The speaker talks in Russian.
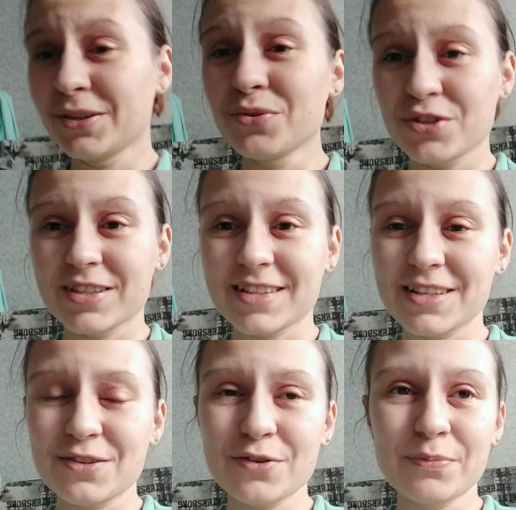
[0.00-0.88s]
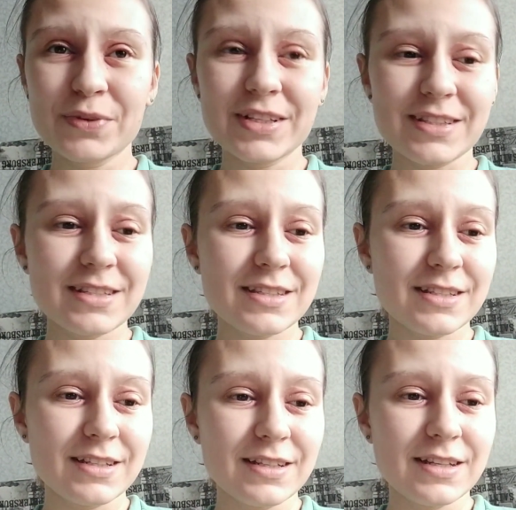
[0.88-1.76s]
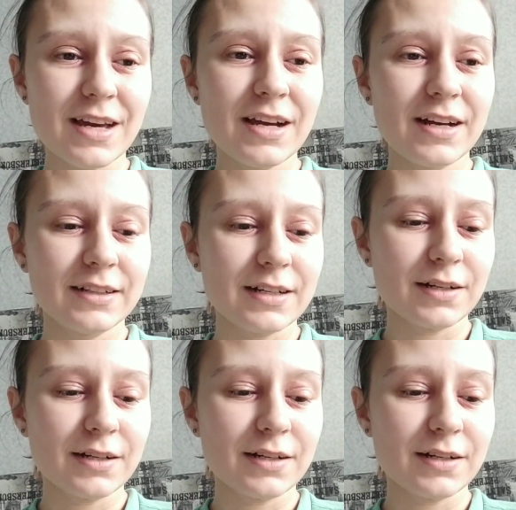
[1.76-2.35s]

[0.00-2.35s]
мне нужно за нее платить, и я